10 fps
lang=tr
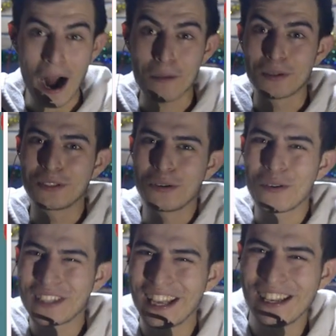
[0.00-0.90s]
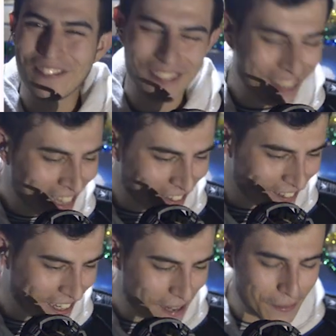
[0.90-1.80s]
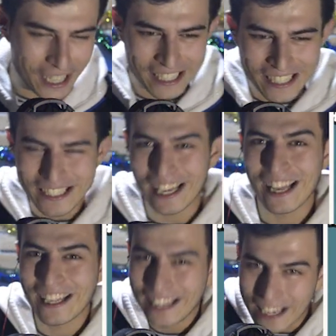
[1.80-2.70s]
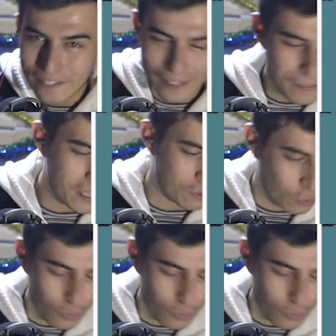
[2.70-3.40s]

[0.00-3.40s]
Abi çok telif var ama inşallah telif yemeyiz.